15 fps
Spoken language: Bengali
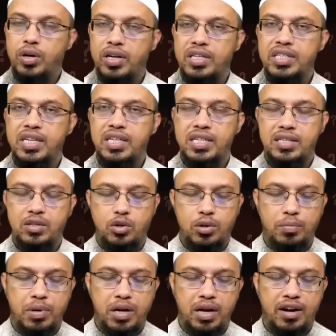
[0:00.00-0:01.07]
দোয়ার শিখে দিয়েছেন
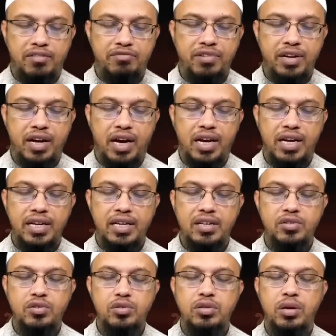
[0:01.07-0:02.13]
রব্বানা আফ্রিক
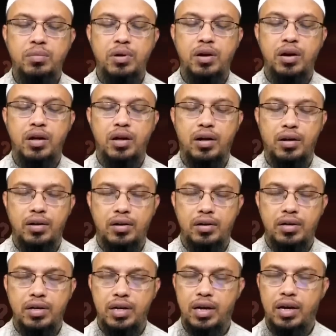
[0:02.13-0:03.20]
আলাইনা সবরা
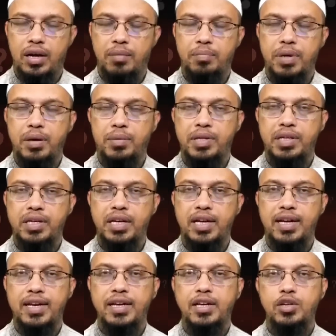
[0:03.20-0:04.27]
হে আল্লাহ আপনি
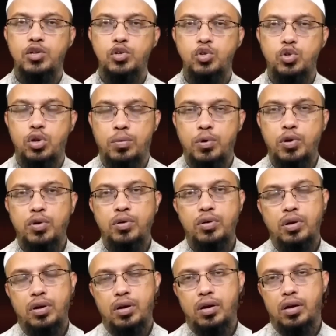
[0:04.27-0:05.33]
আমাদেরকে সবর
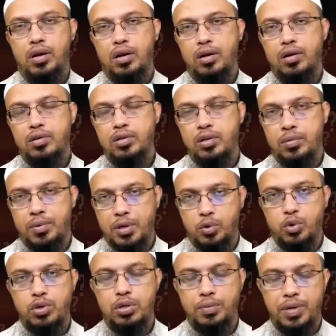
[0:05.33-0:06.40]
যেন আমরা
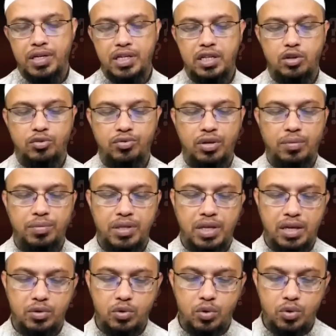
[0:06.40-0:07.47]
করতে পারি সেই তফিক আপনি
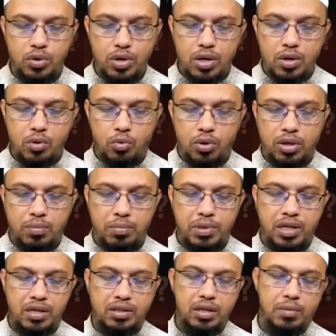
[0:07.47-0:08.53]
দান করুন
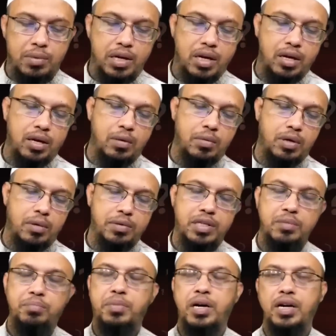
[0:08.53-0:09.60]
ওয়াসাব্বিদ আখতামানা এবং
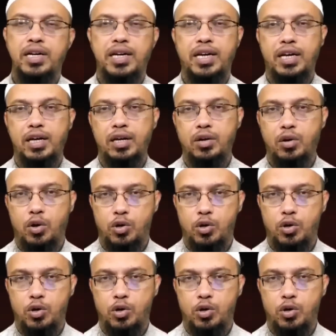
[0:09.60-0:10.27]
আমাদের পাকে